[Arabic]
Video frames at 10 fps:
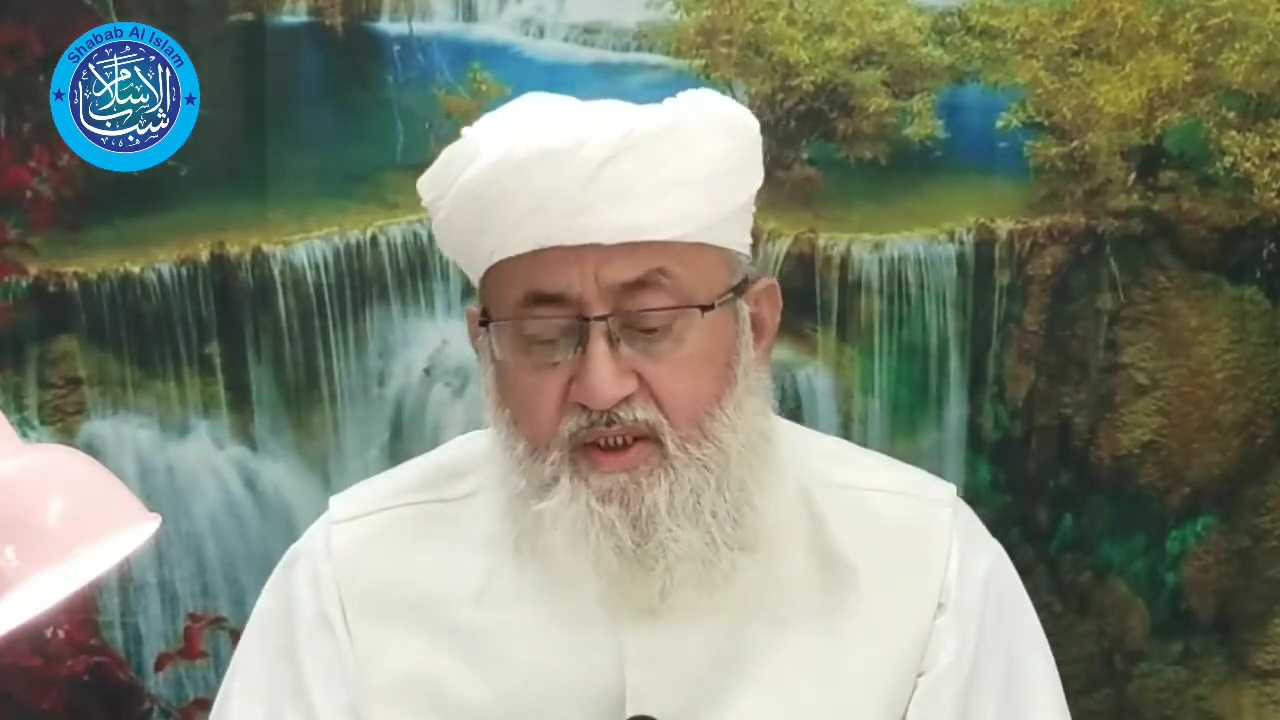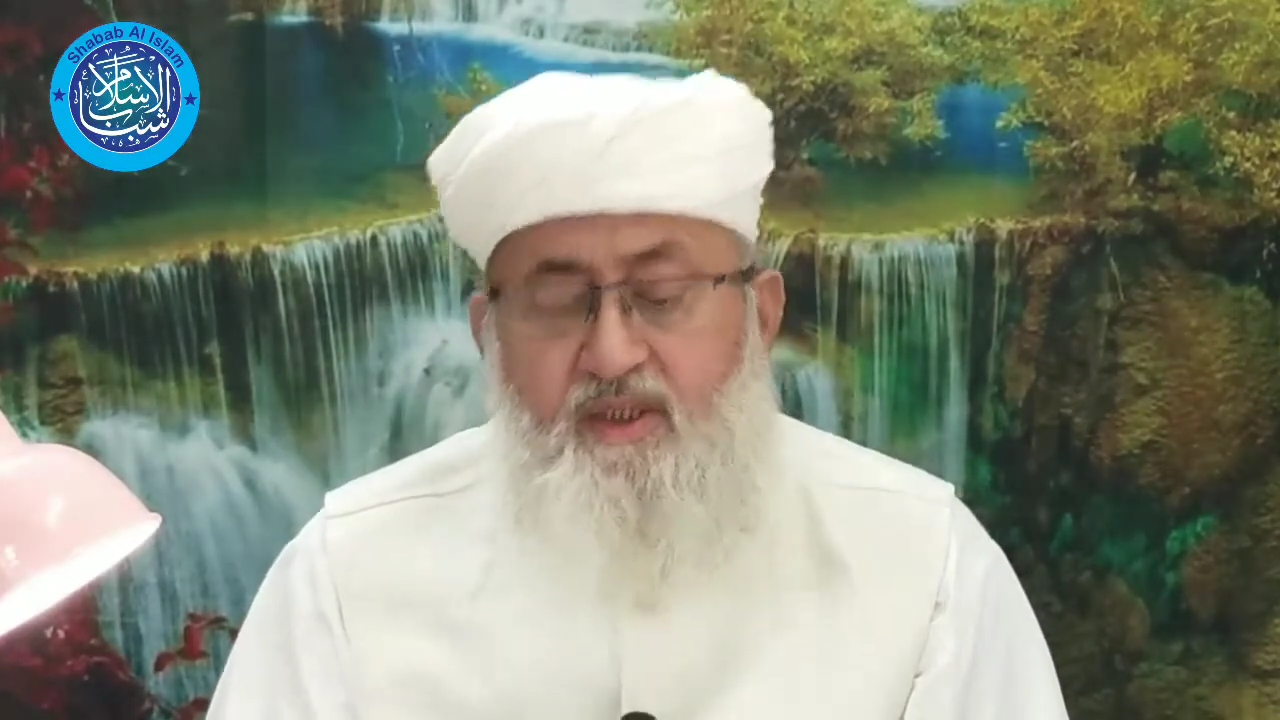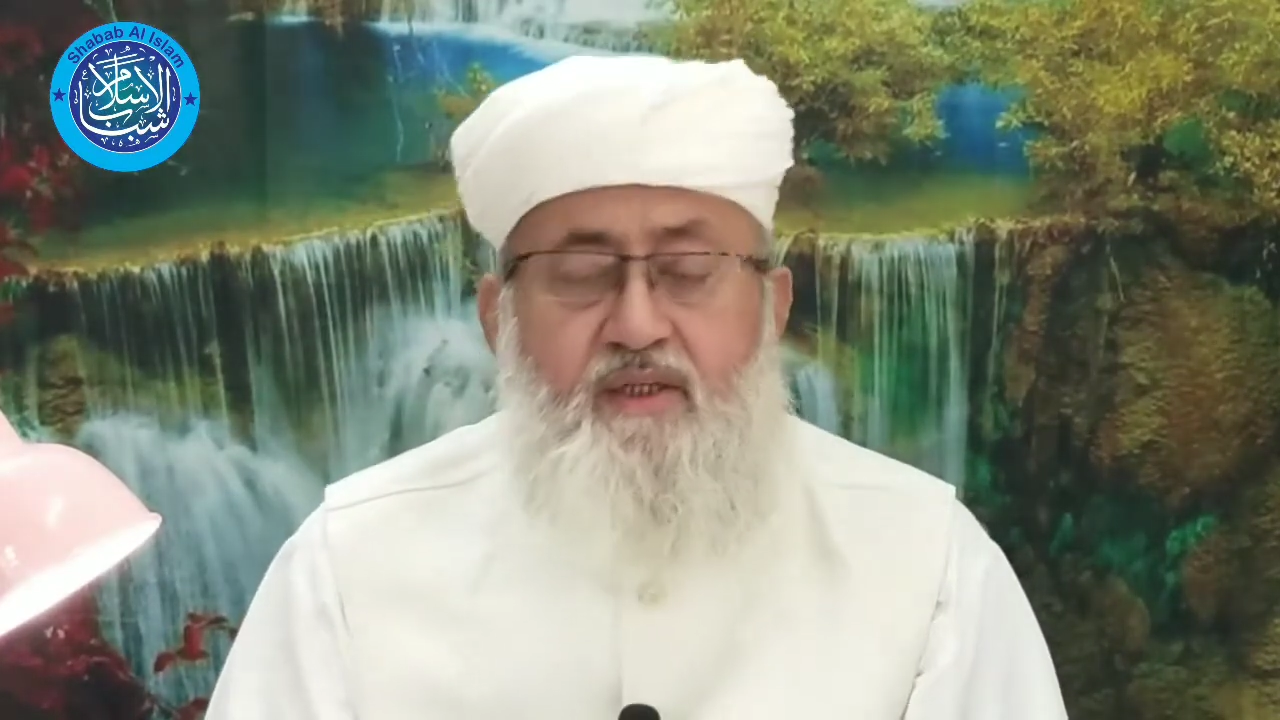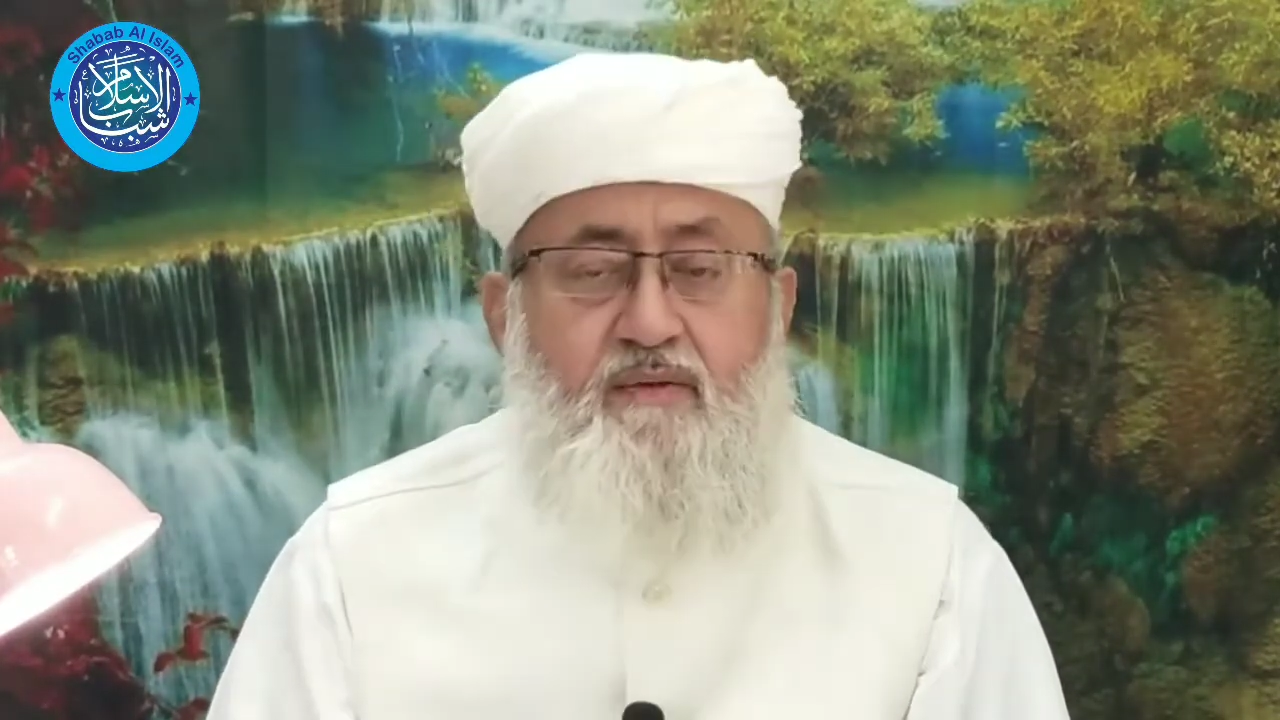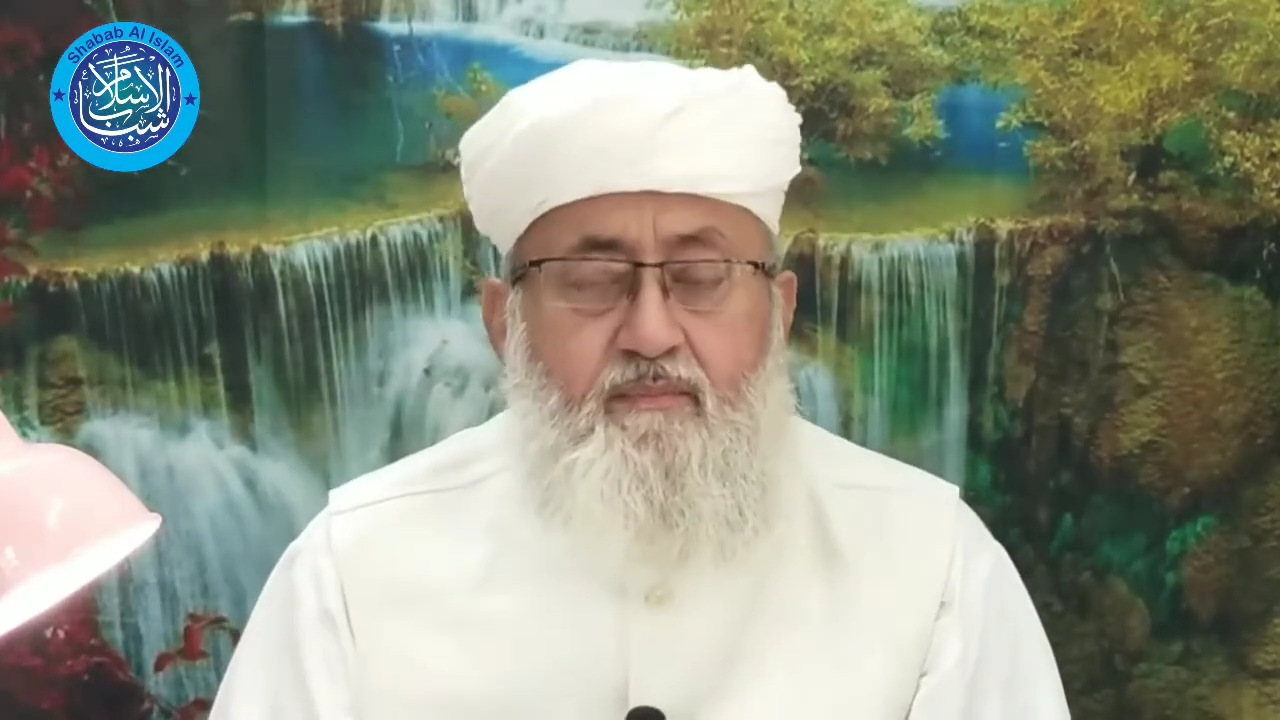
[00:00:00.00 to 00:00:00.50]

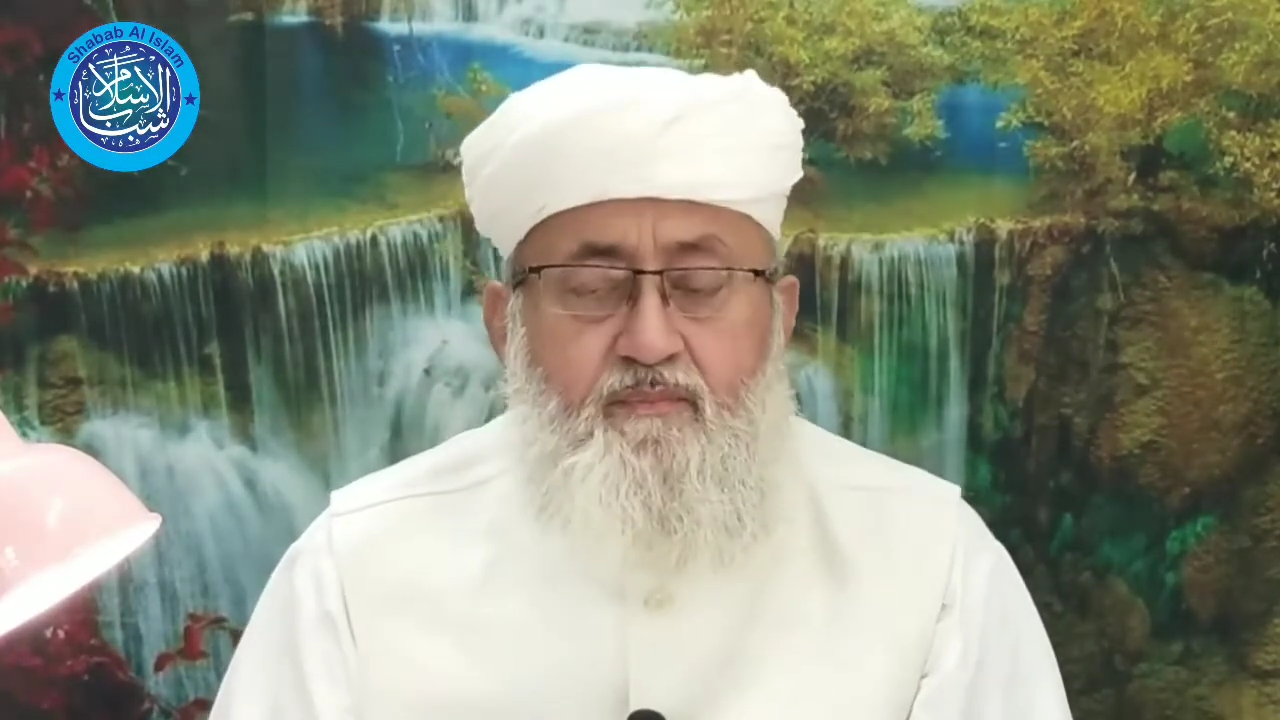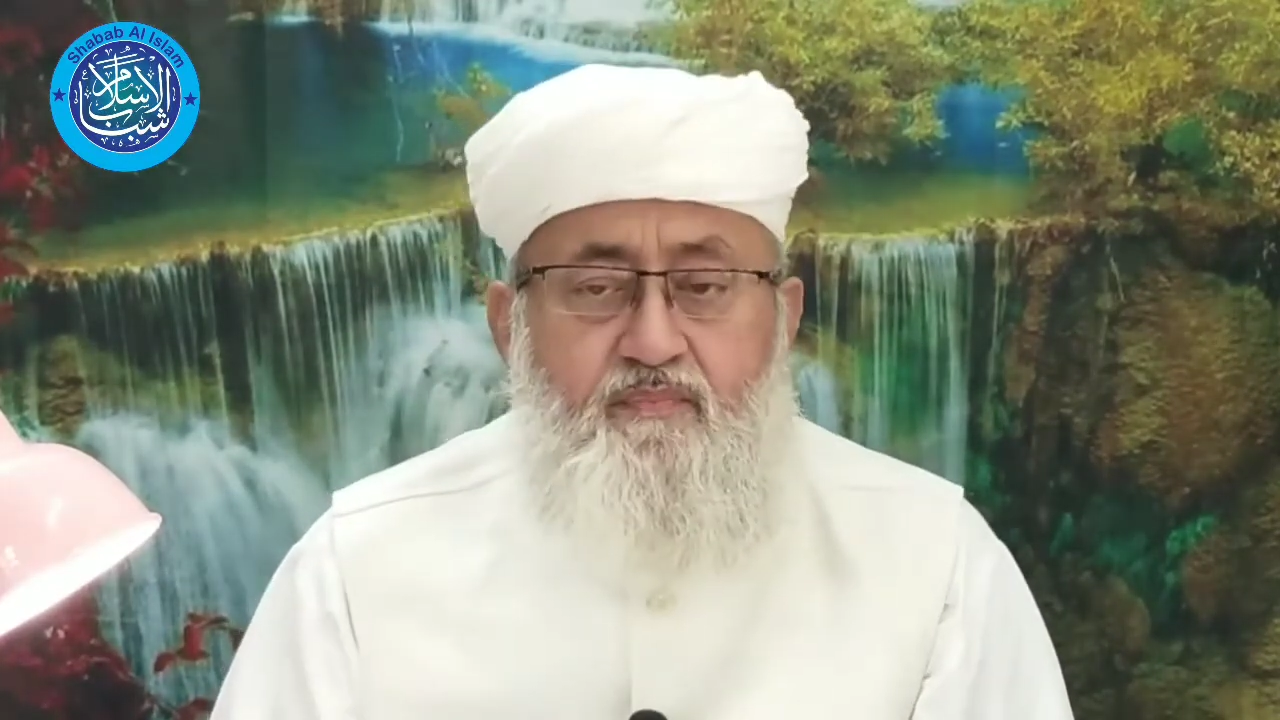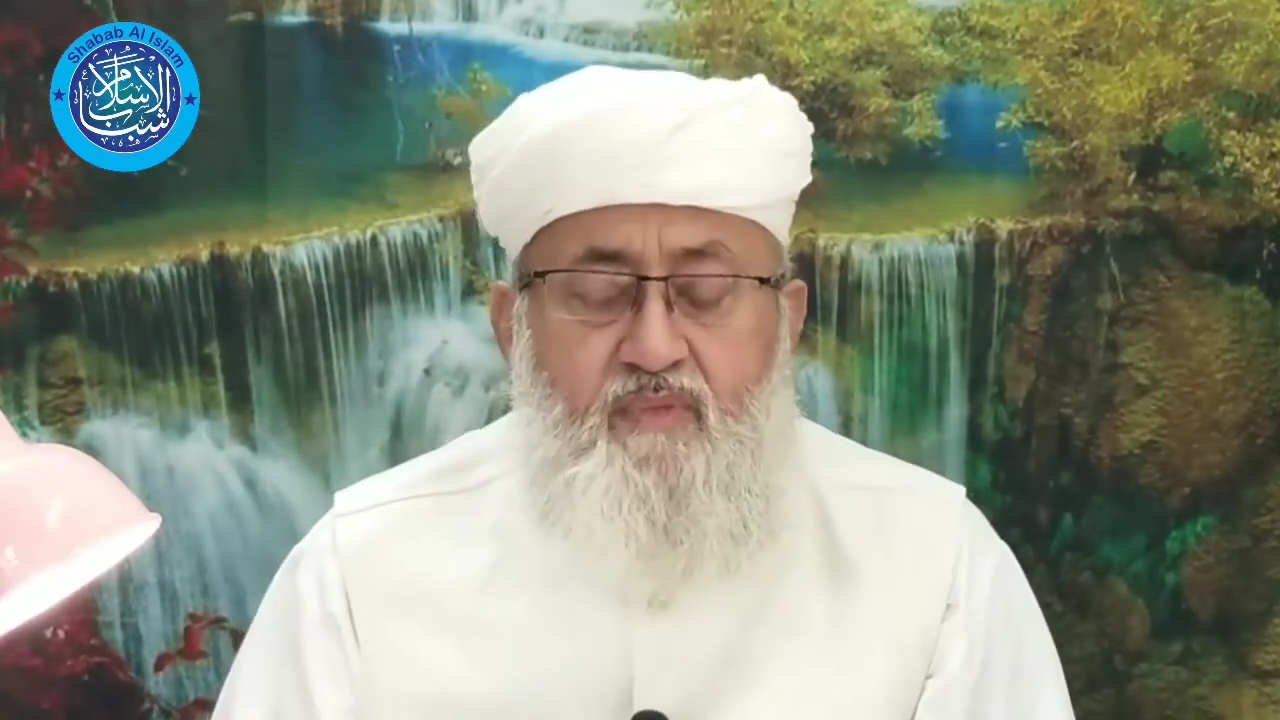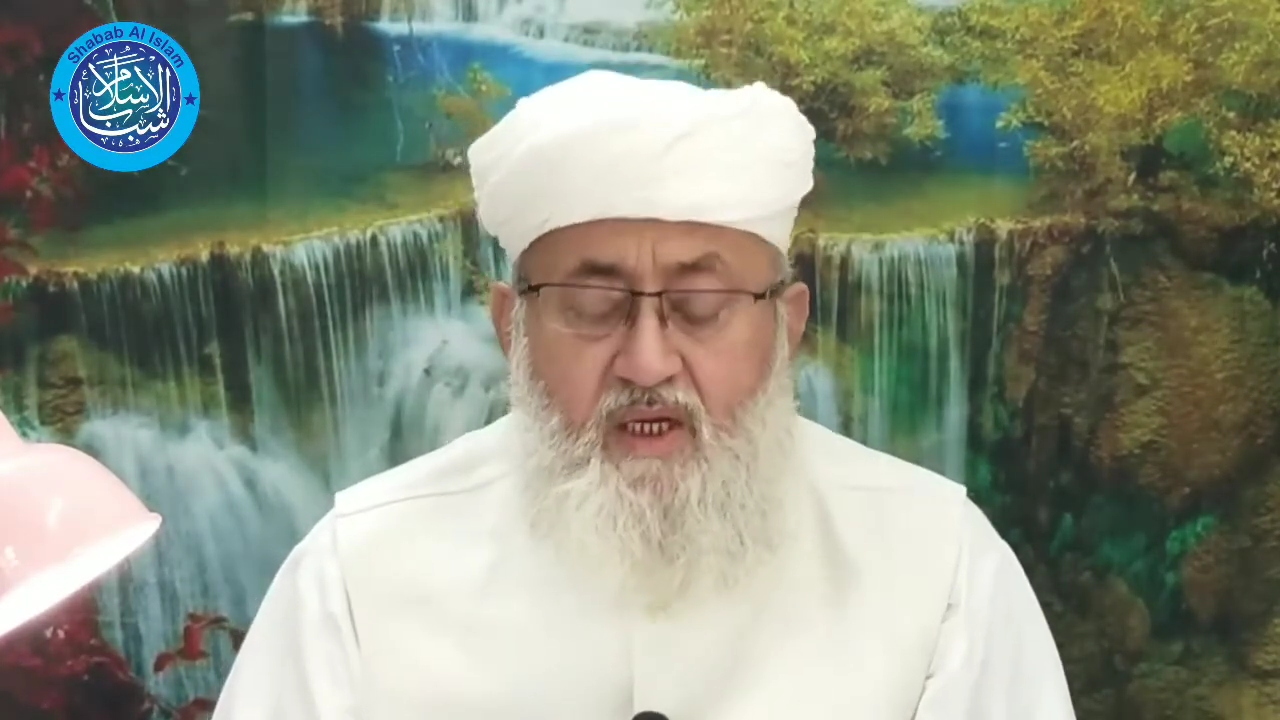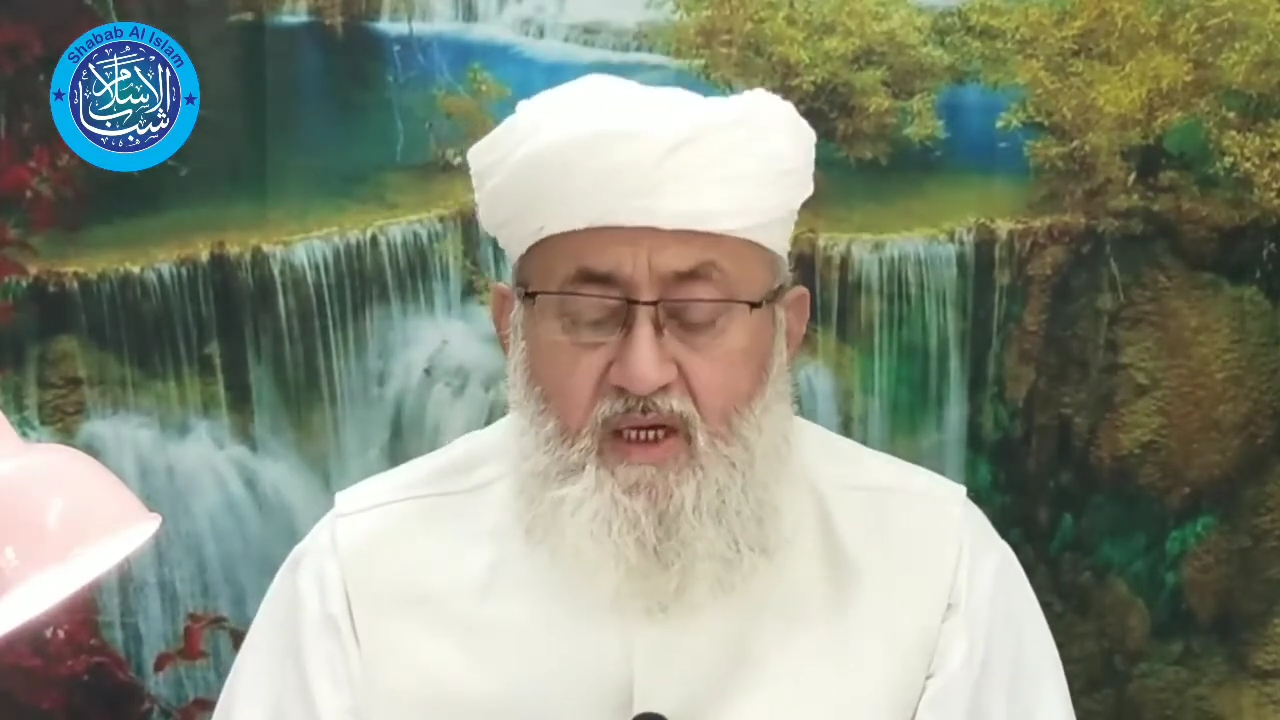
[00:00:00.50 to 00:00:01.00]
مصلين